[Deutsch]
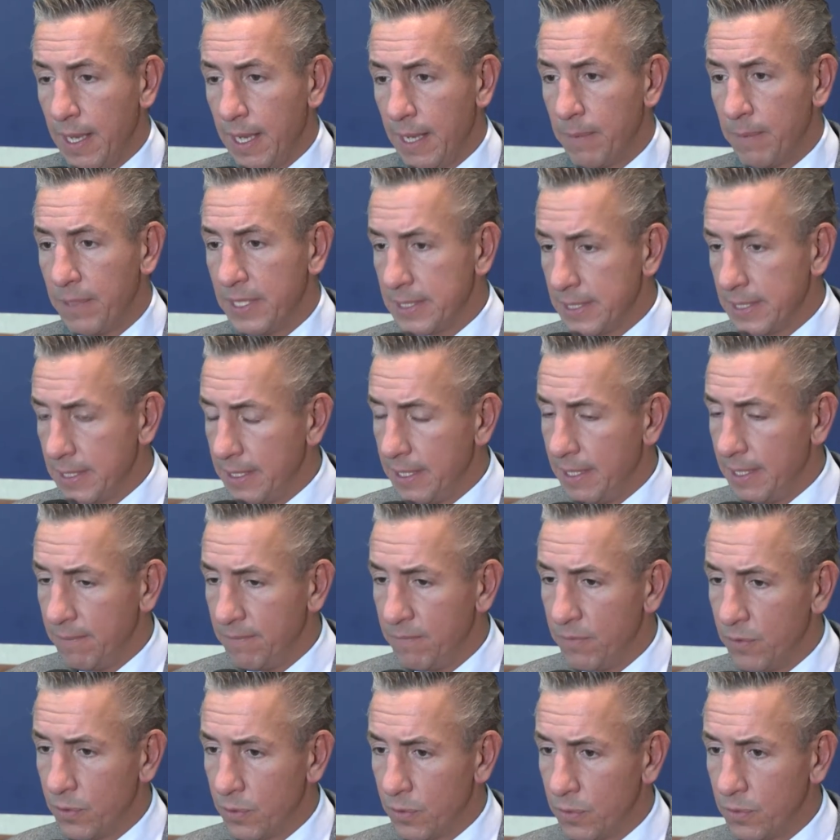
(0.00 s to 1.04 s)
Aber es sind
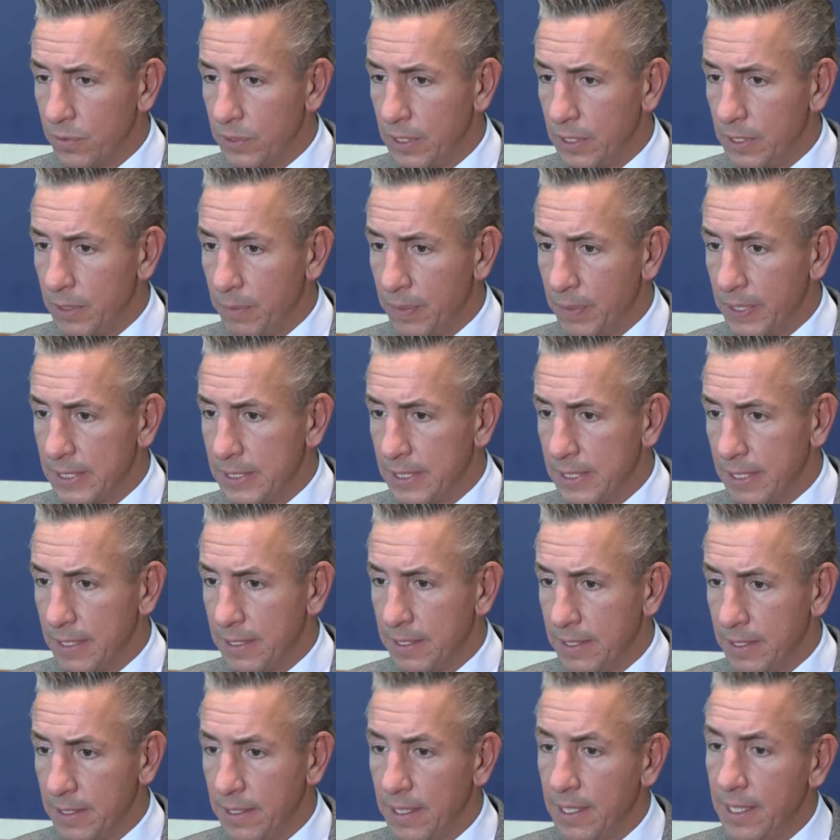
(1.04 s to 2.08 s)
Nebenwirkungen, die die
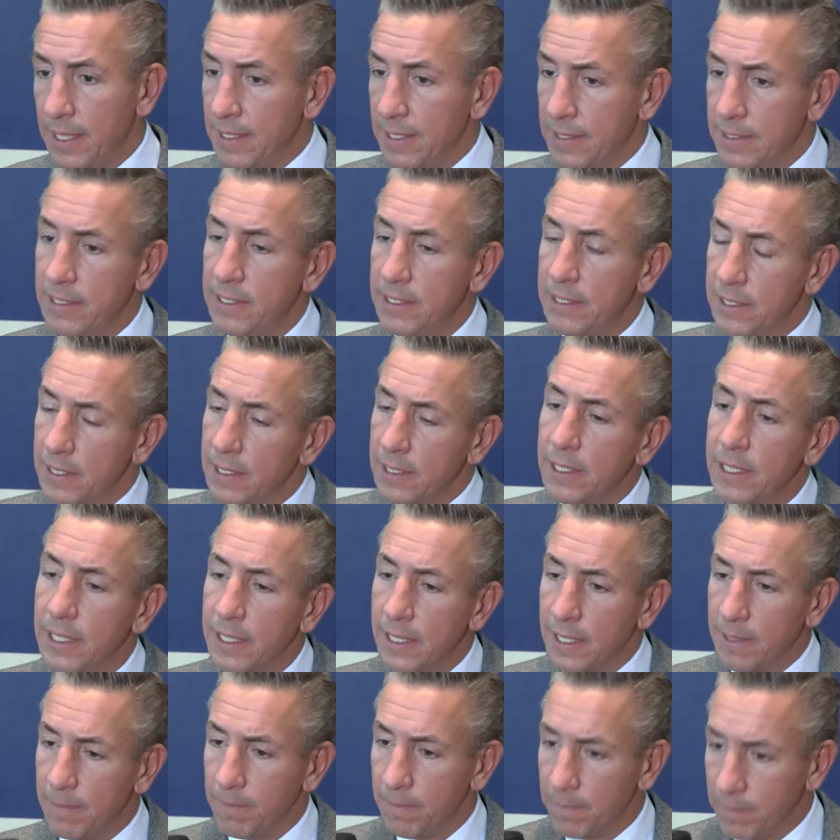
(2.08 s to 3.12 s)
Patientin nicht in
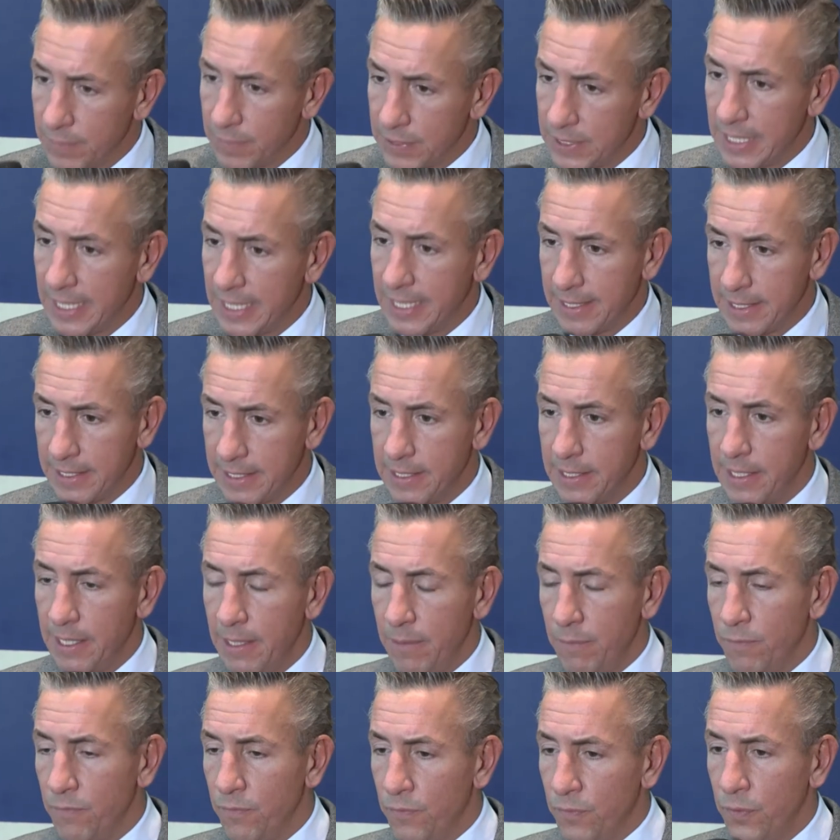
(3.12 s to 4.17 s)
ihrem täglichen
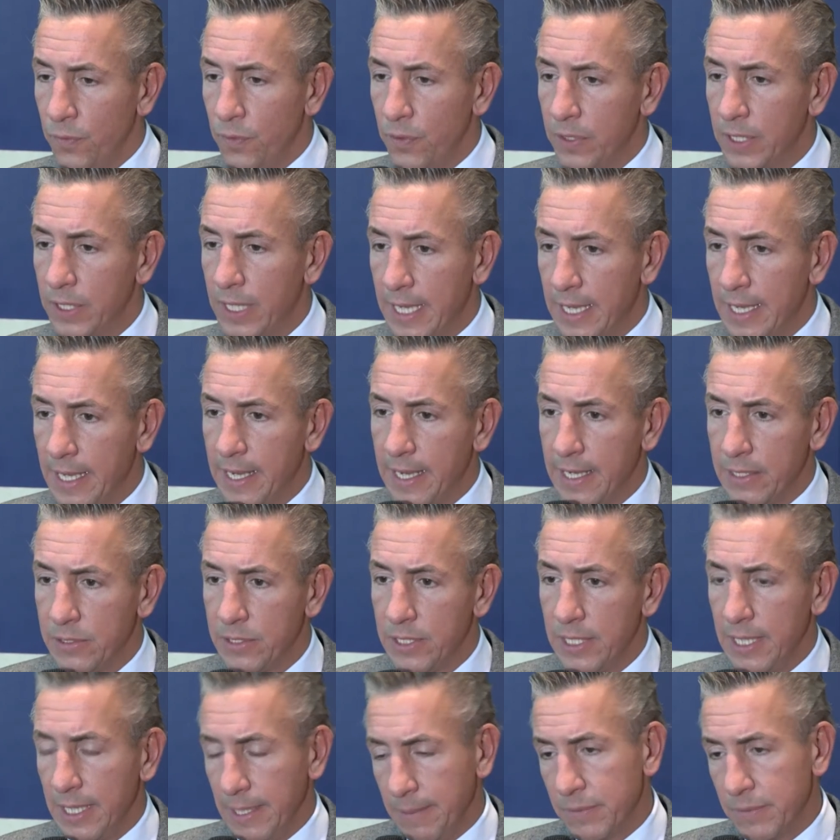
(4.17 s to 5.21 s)
Leben fühlt.
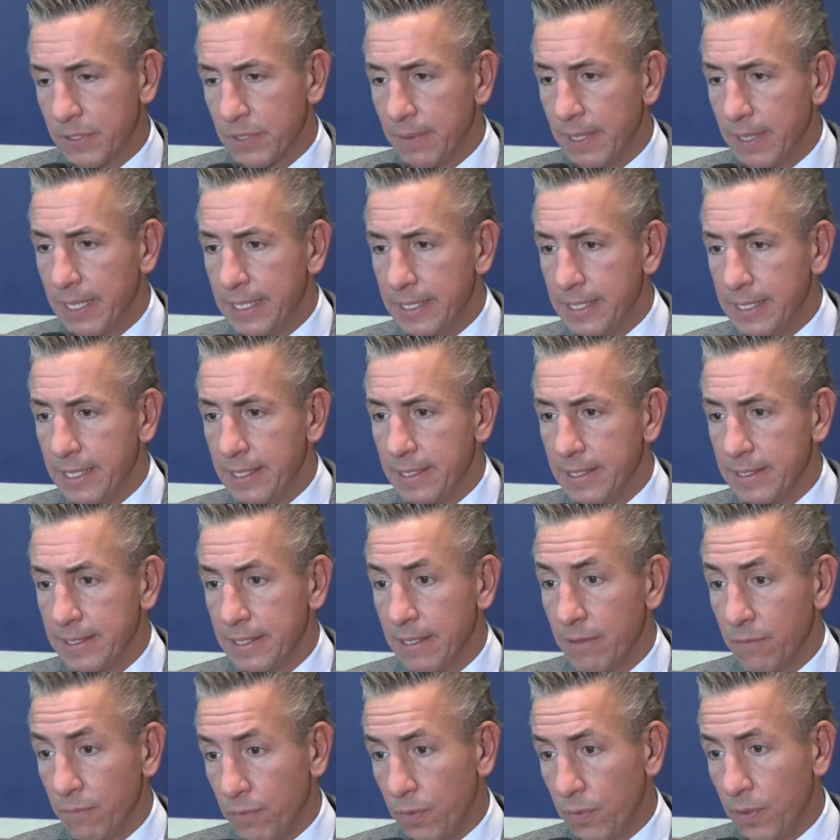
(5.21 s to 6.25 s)
Also die Lebensqualität
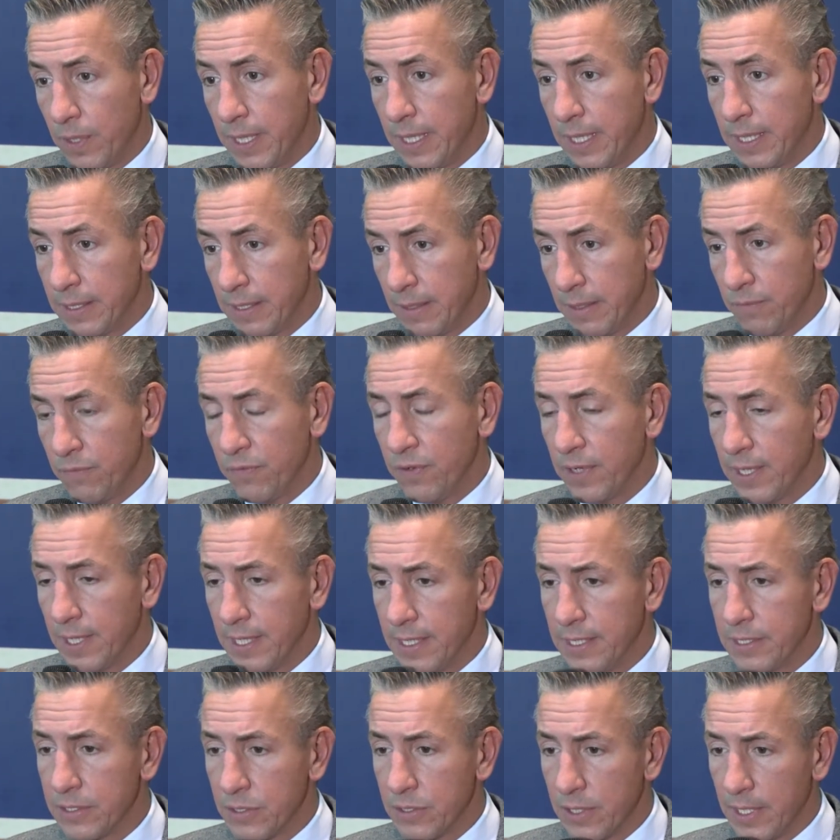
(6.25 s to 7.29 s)
ist hervorragend im
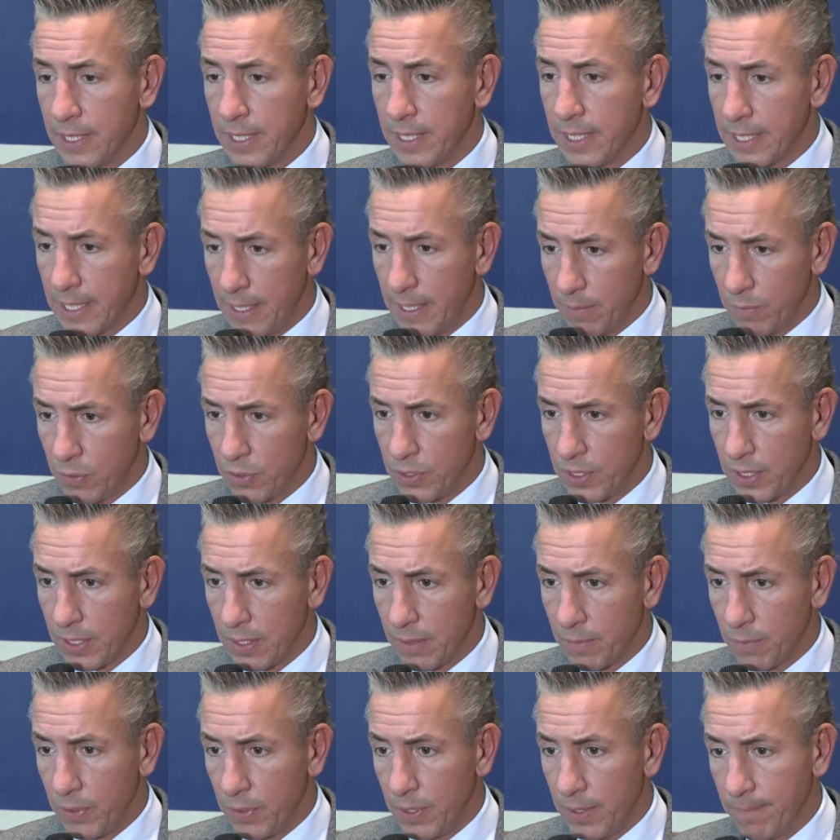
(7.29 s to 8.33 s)
Vergleich zu einer
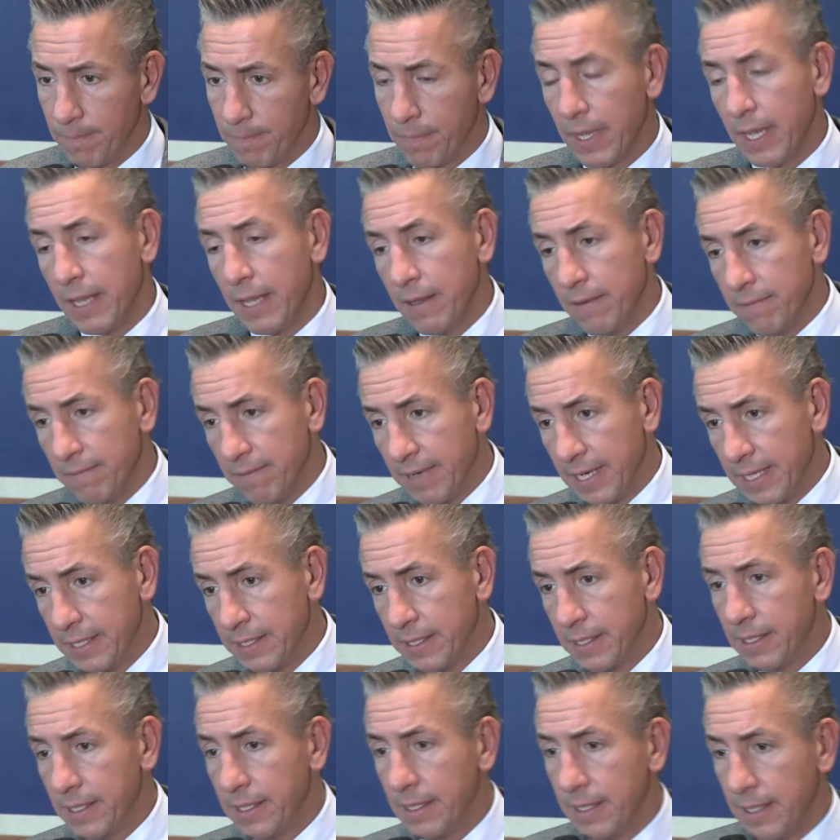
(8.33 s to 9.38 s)
Chemotherapie.
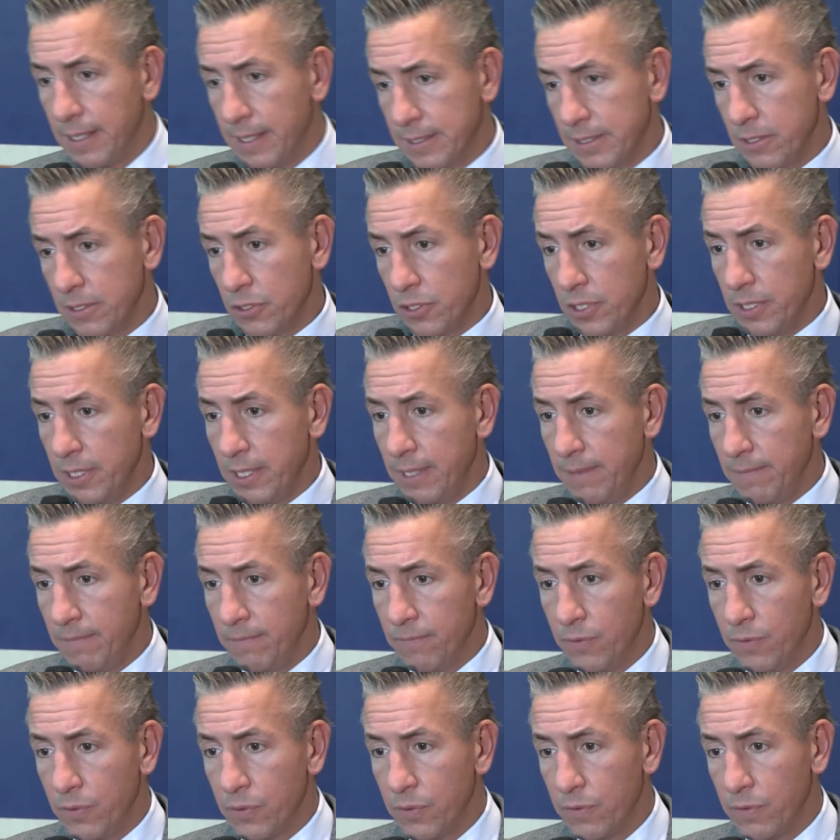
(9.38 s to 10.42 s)
Weitere klassische
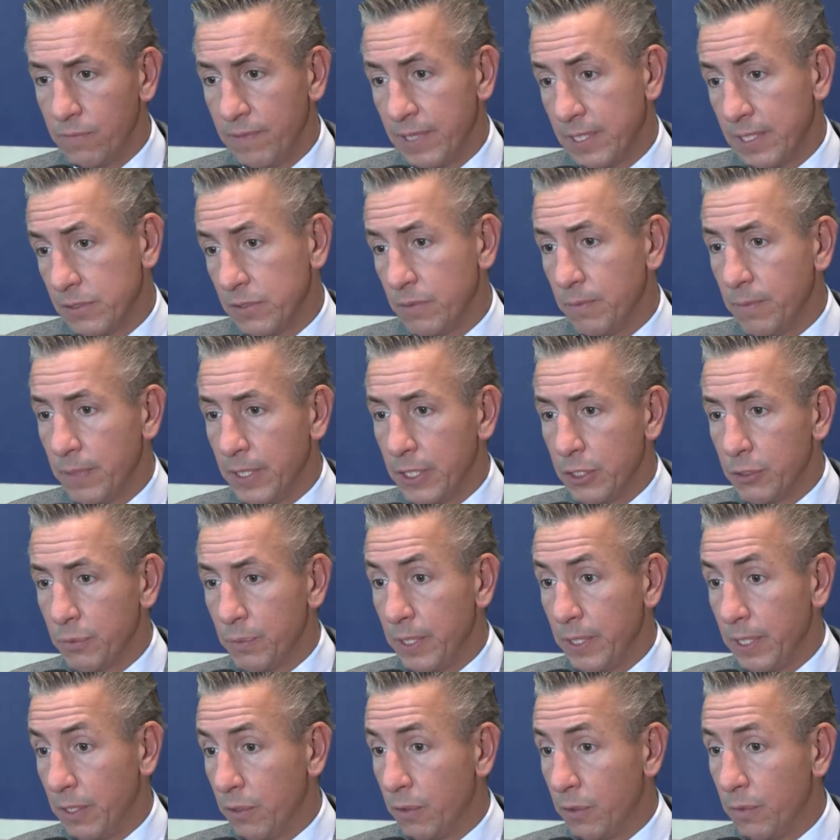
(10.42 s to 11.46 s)
Nebenwirkungen wären zum
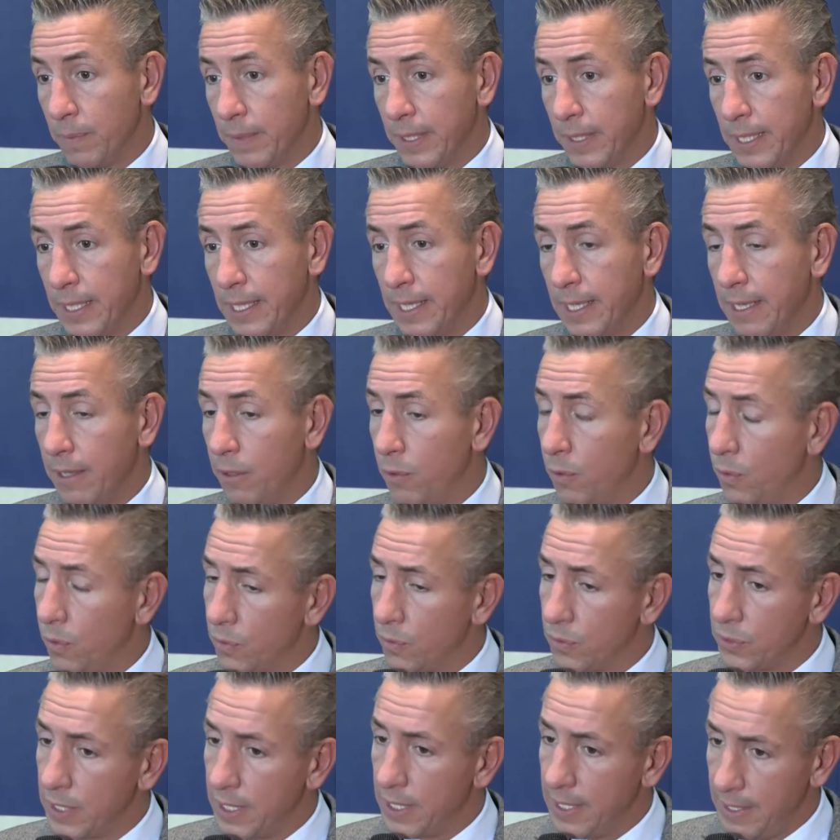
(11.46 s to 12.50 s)
Beispiel auch mal
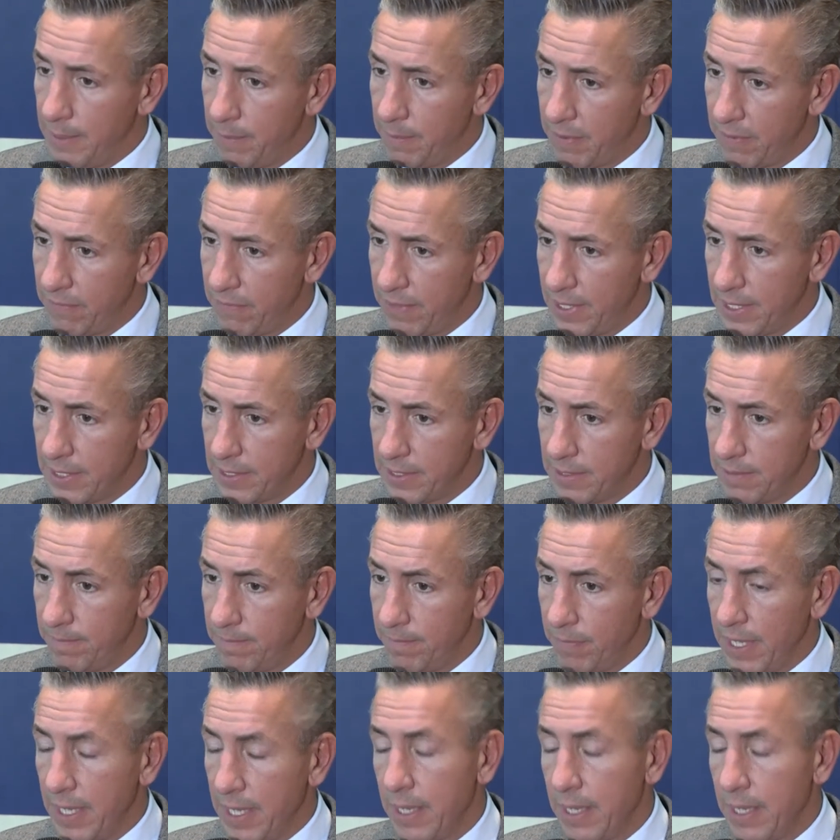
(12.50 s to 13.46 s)
Erhöhung der Leberwerte.